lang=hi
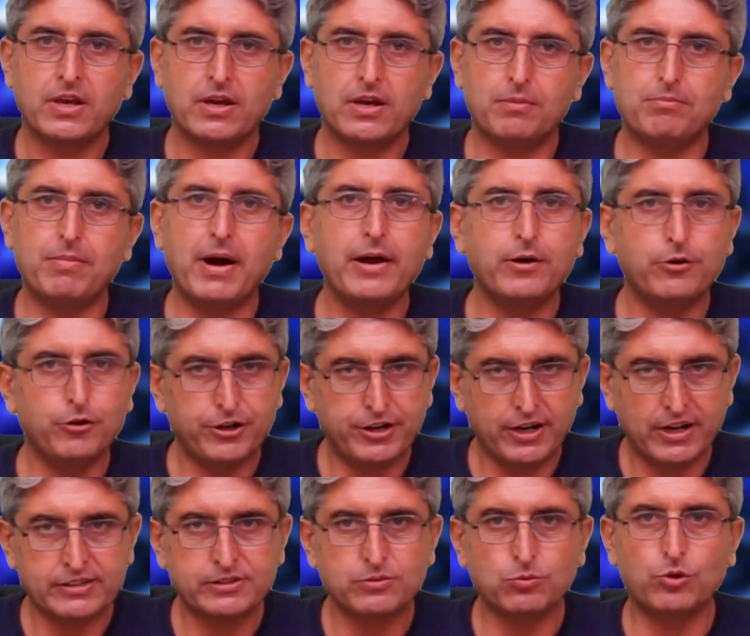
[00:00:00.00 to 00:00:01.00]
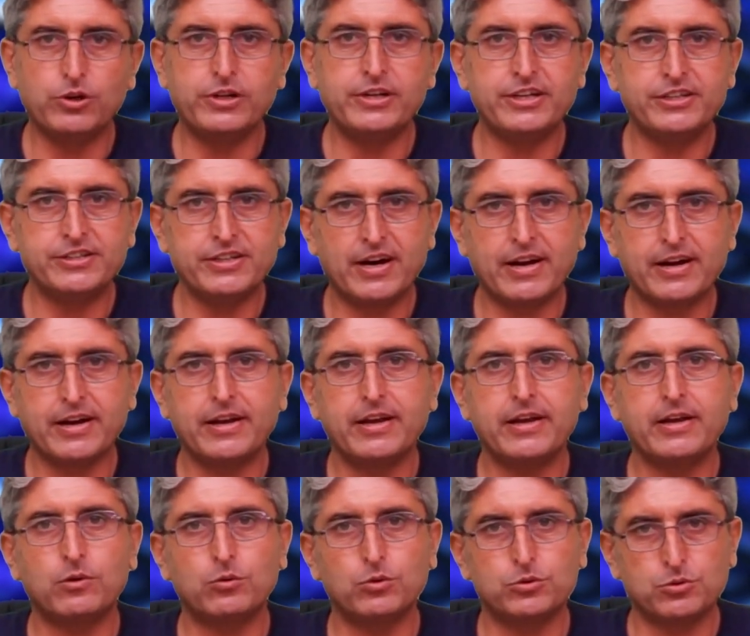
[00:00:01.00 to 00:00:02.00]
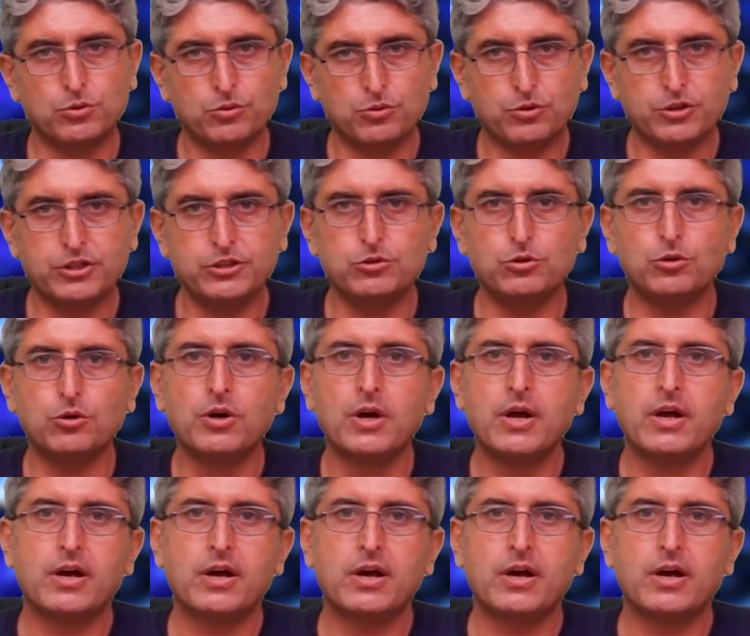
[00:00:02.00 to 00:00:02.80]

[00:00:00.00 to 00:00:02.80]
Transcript: बायोडाटास वो लिए जा रहे हैं कुछ उनकी जो